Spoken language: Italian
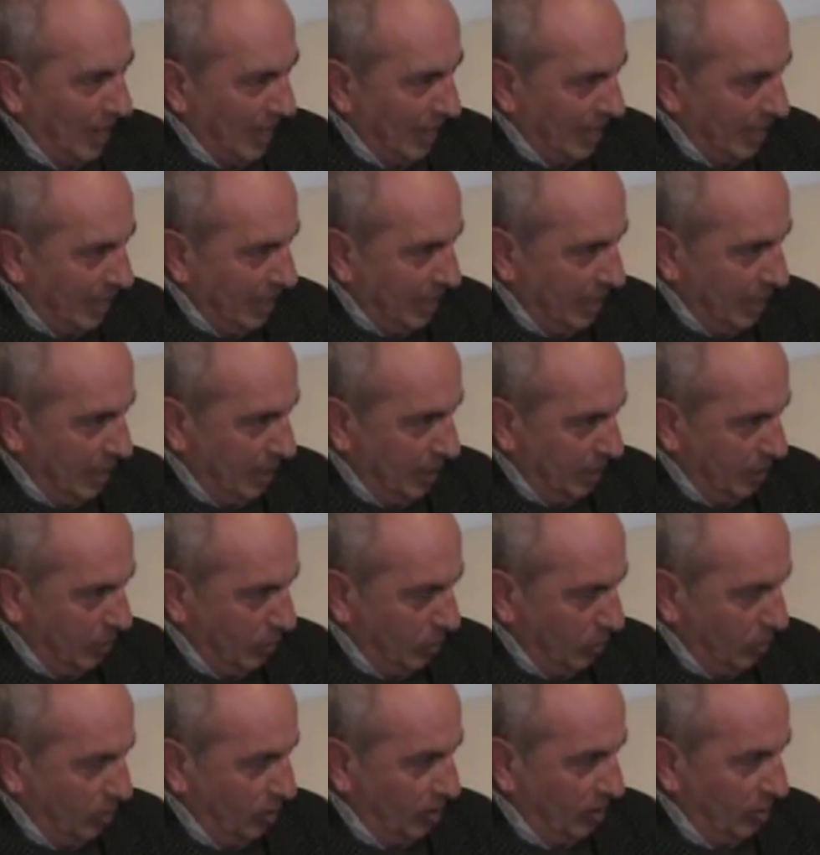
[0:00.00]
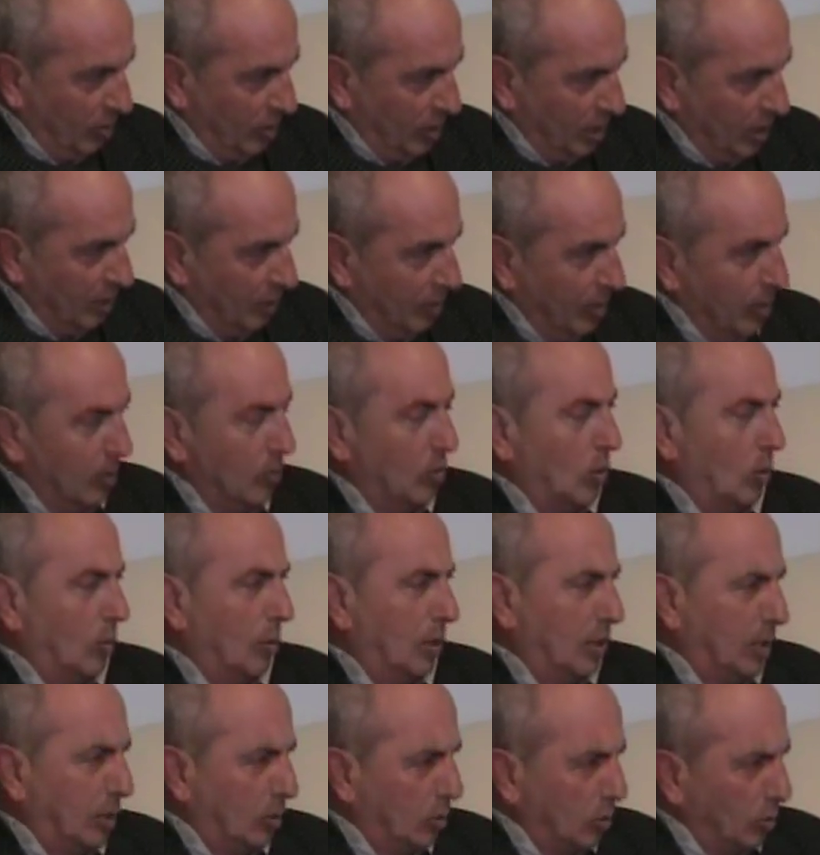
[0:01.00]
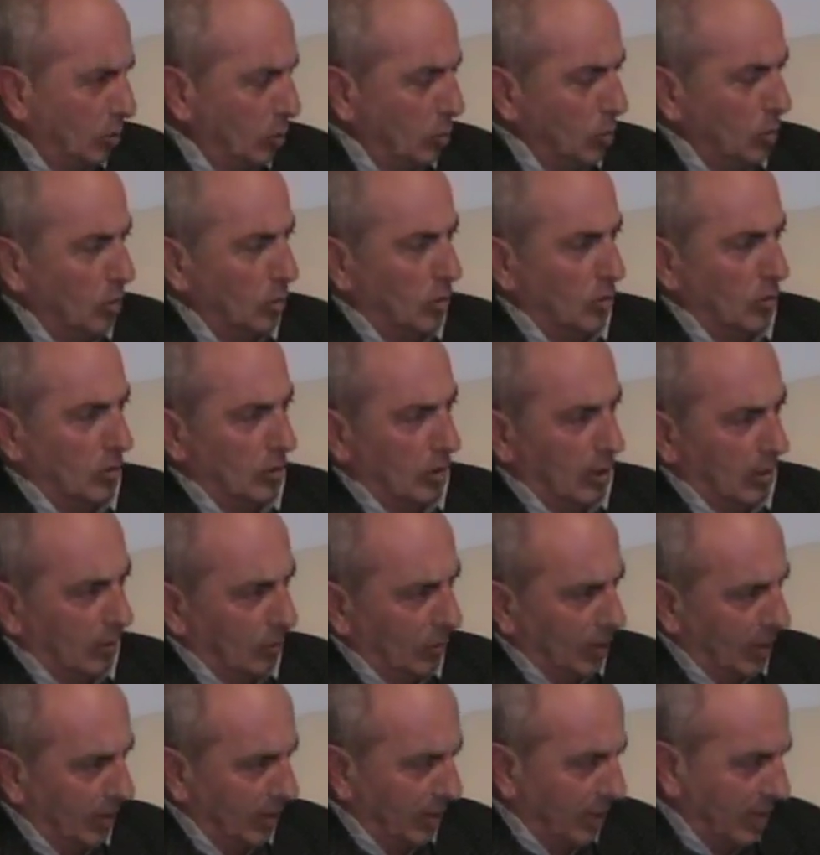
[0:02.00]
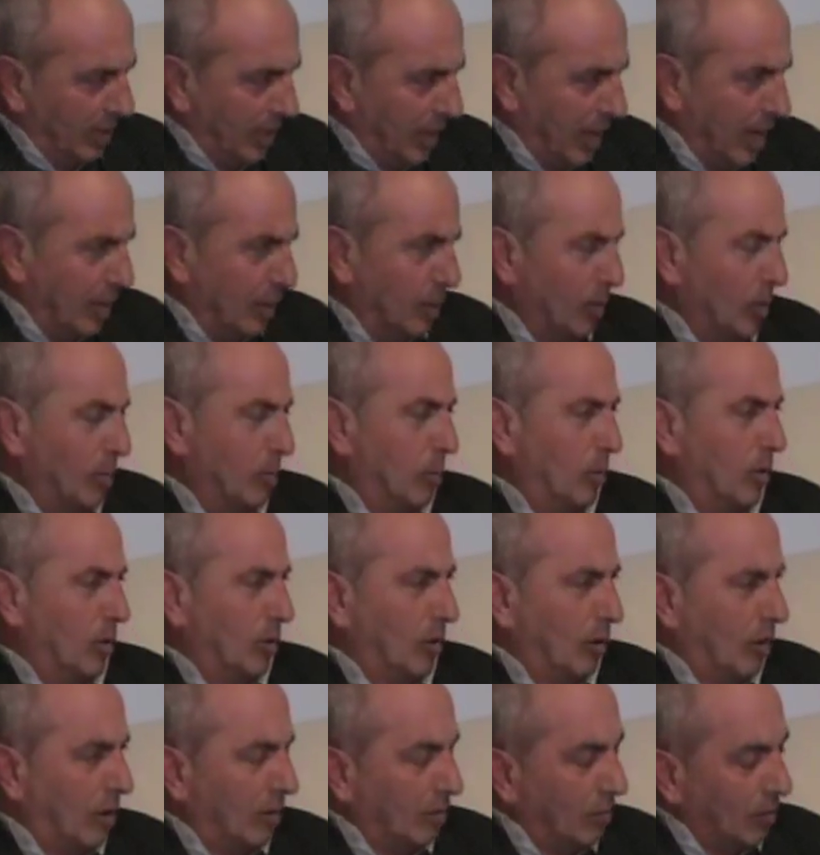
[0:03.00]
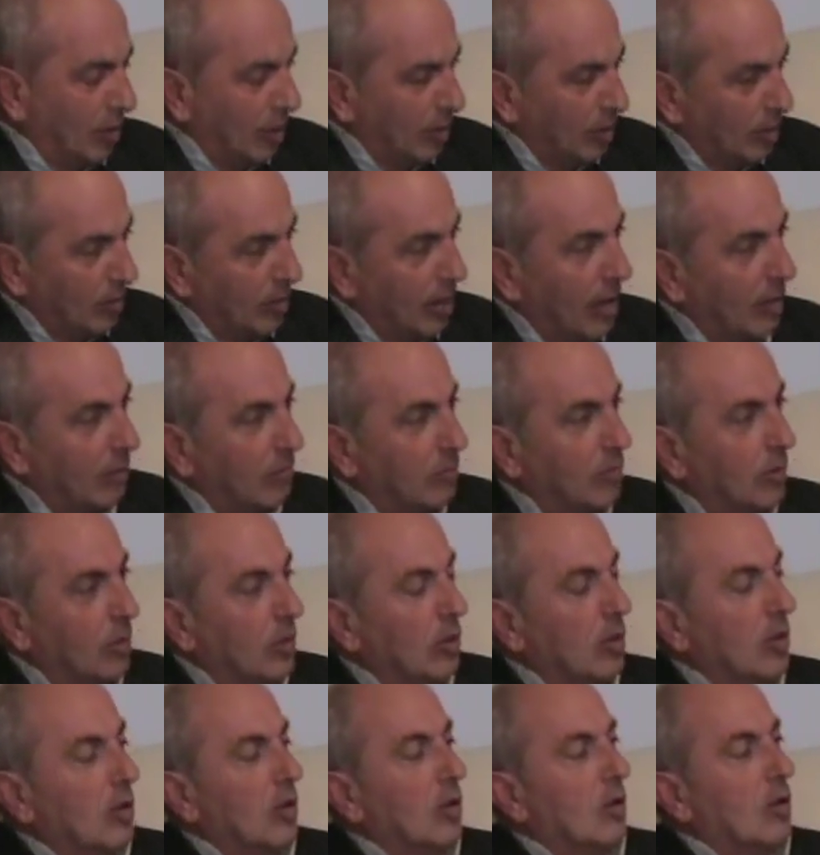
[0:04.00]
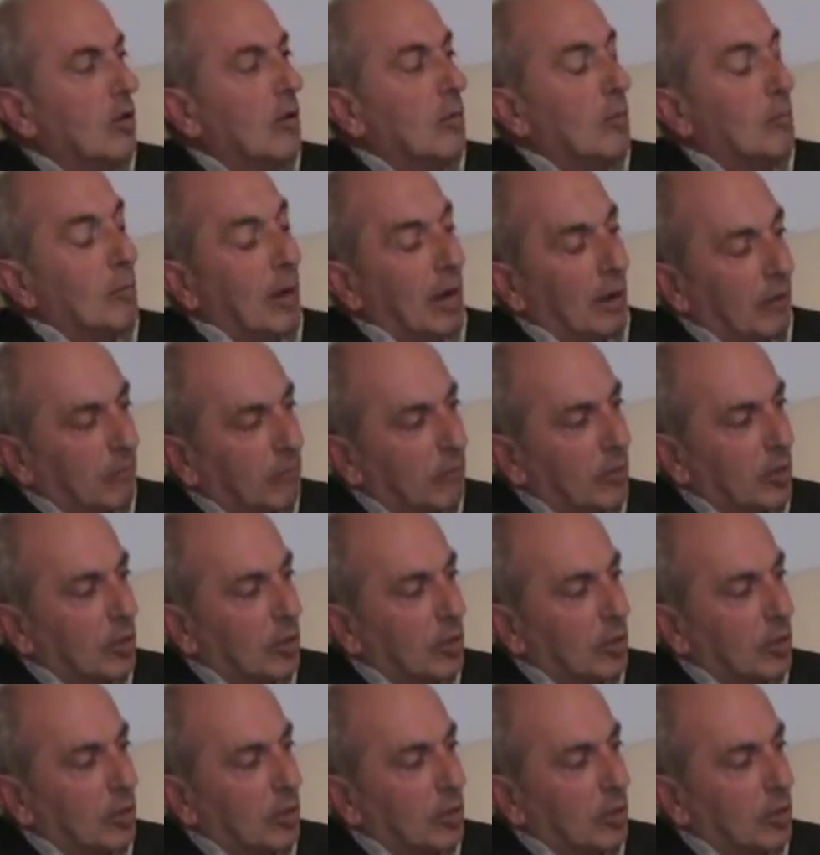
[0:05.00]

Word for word: anni consecutivi, come hai detto tu, con l'avvocato Accardo e poi con l'avvocato Malvo, ma l'ha